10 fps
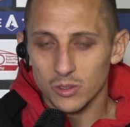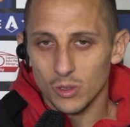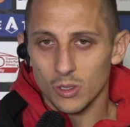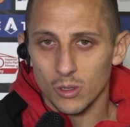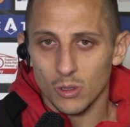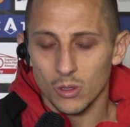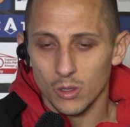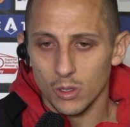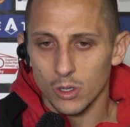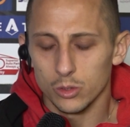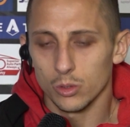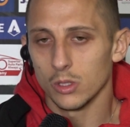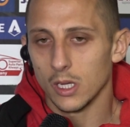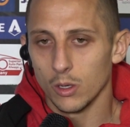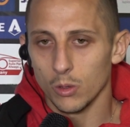sono, sono
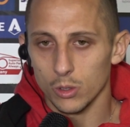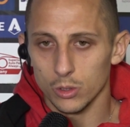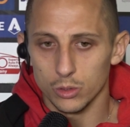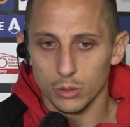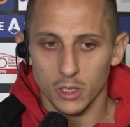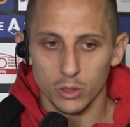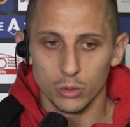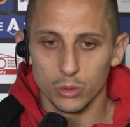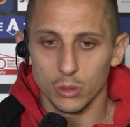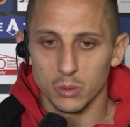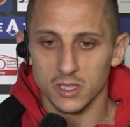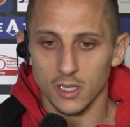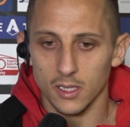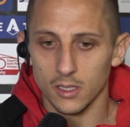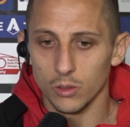d'accordo, soprattutto in questa
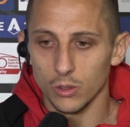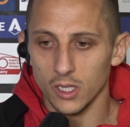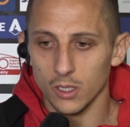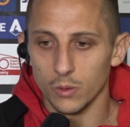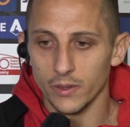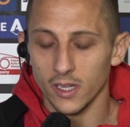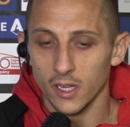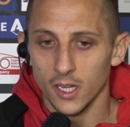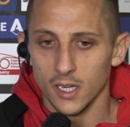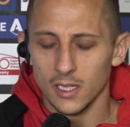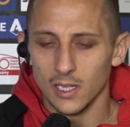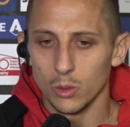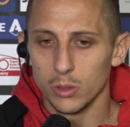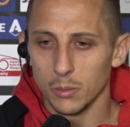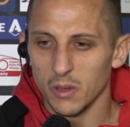categoria dove negli
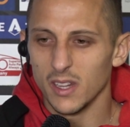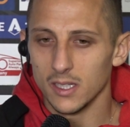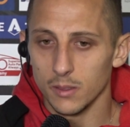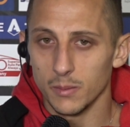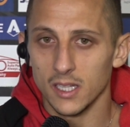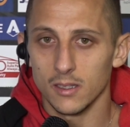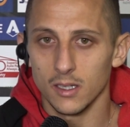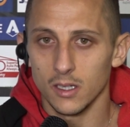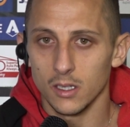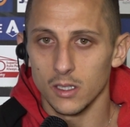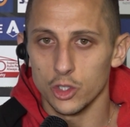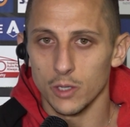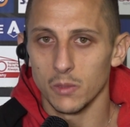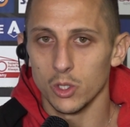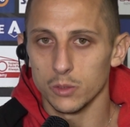ultimi 20 metri c'è
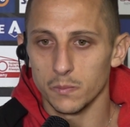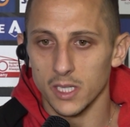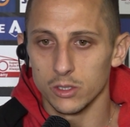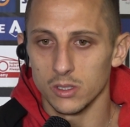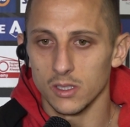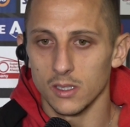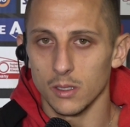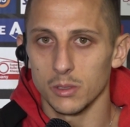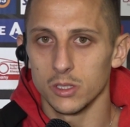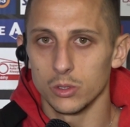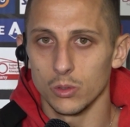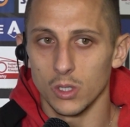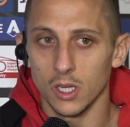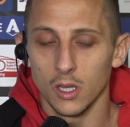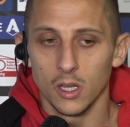meno spazio e tanta
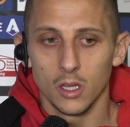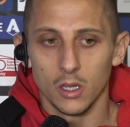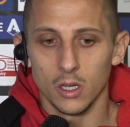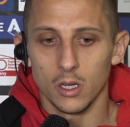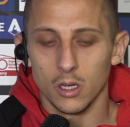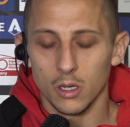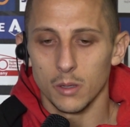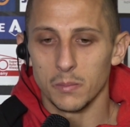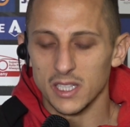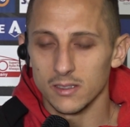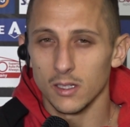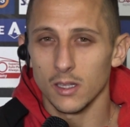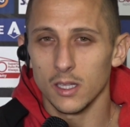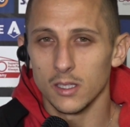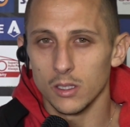pressione. Eh, partire
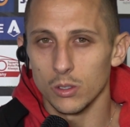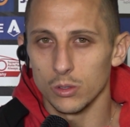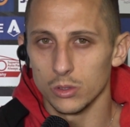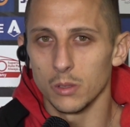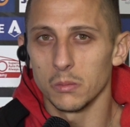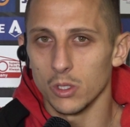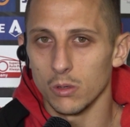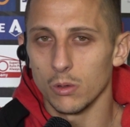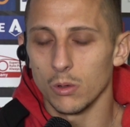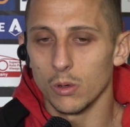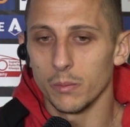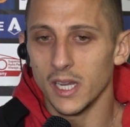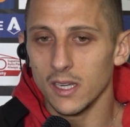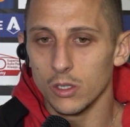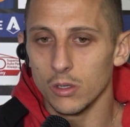da dietro sì, mi trovo
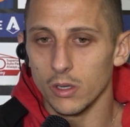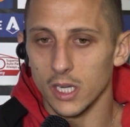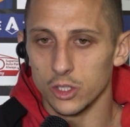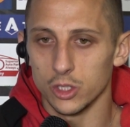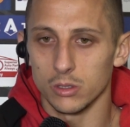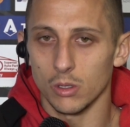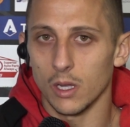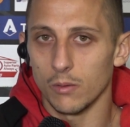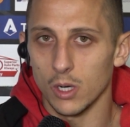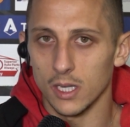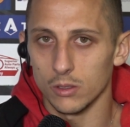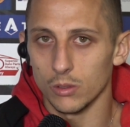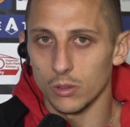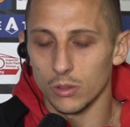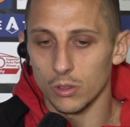meglio e ci sto
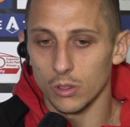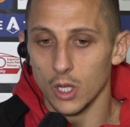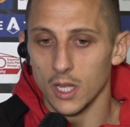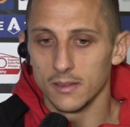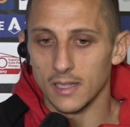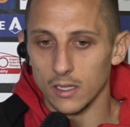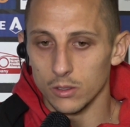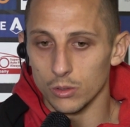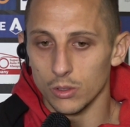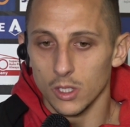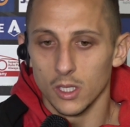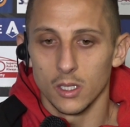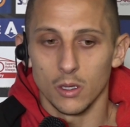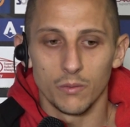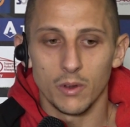lavorando tanto.
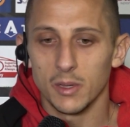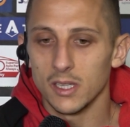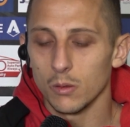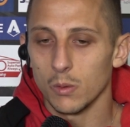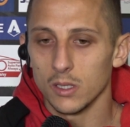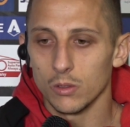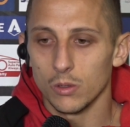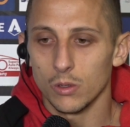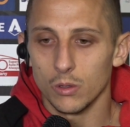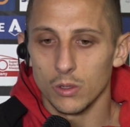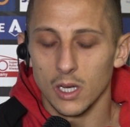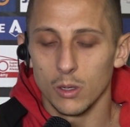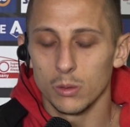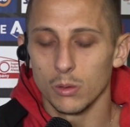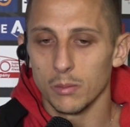Ovviamente quando nelle
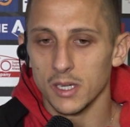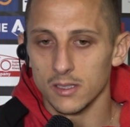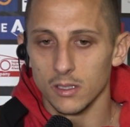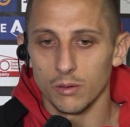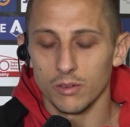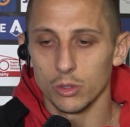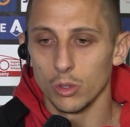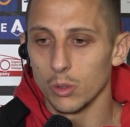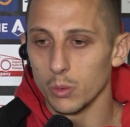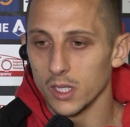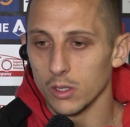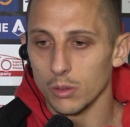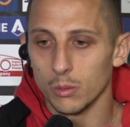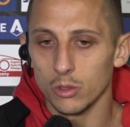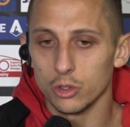ultime partite ho fatto il
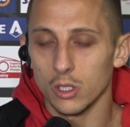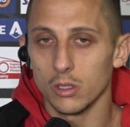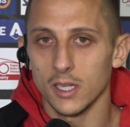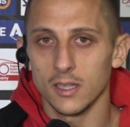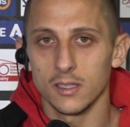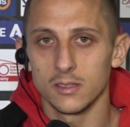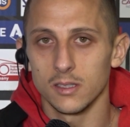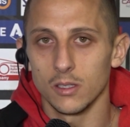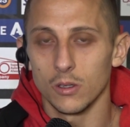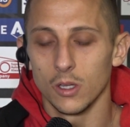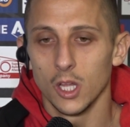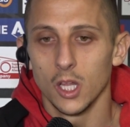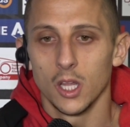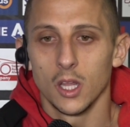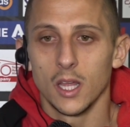quinto, poi ho giocato anche terzino,
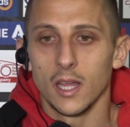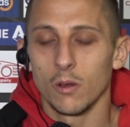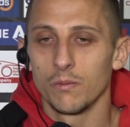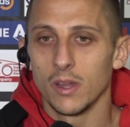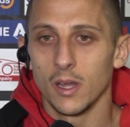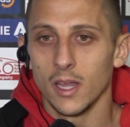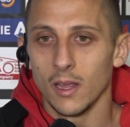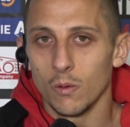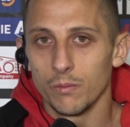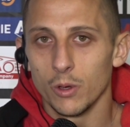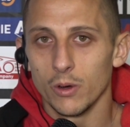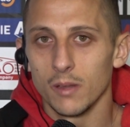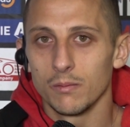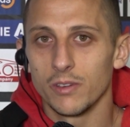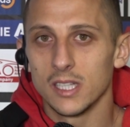è, ovvia, è, ovvio che
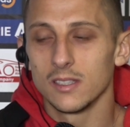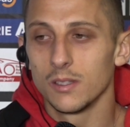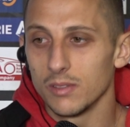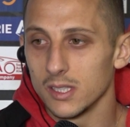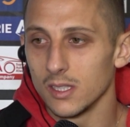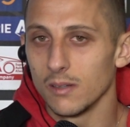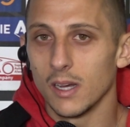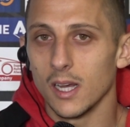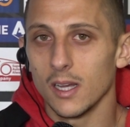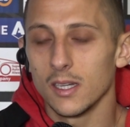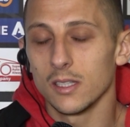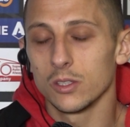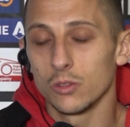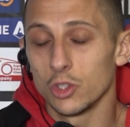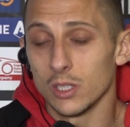in fase difensiva
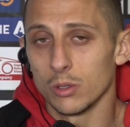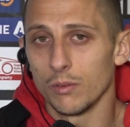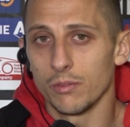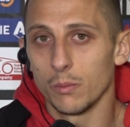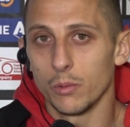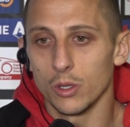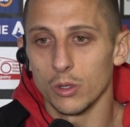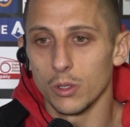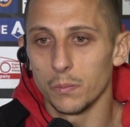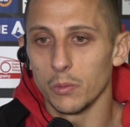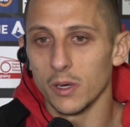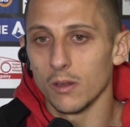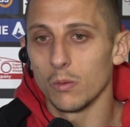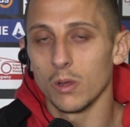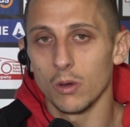ries- cioè, soffro un pochino di più perché
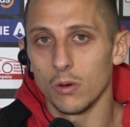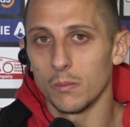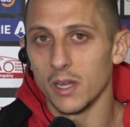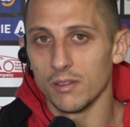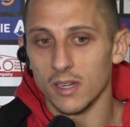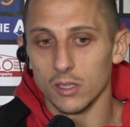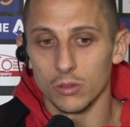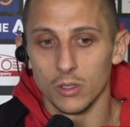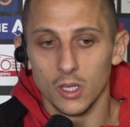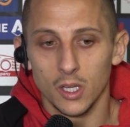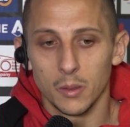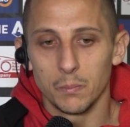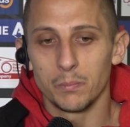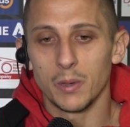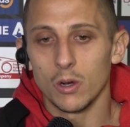comunque non l'ho mai fatto,
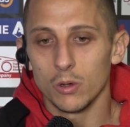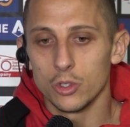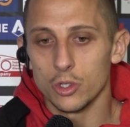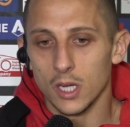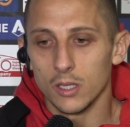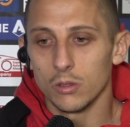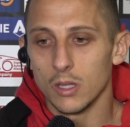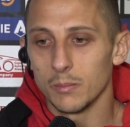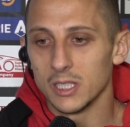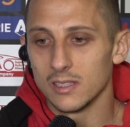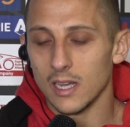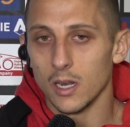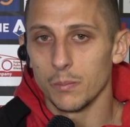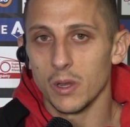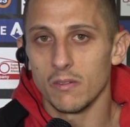però giocando da
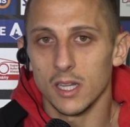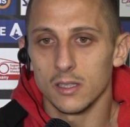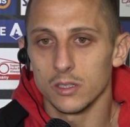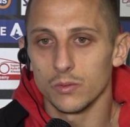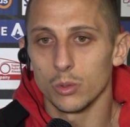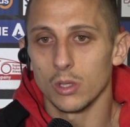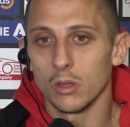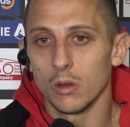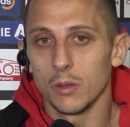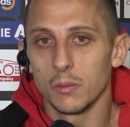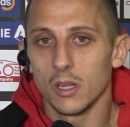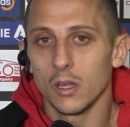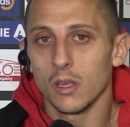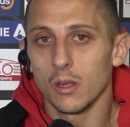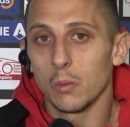mezzala più avanti e sfruttando le
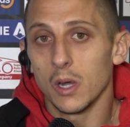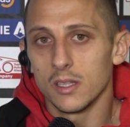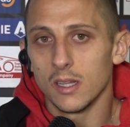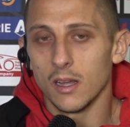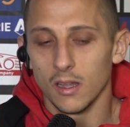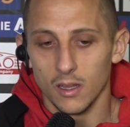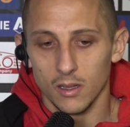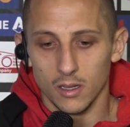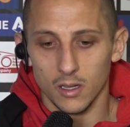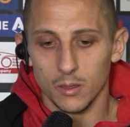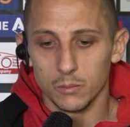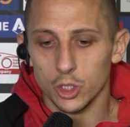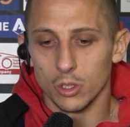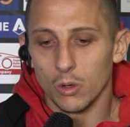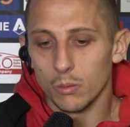mie qualità eh, mi
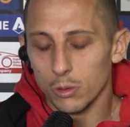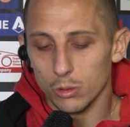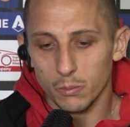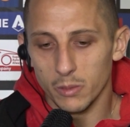ci trovo molto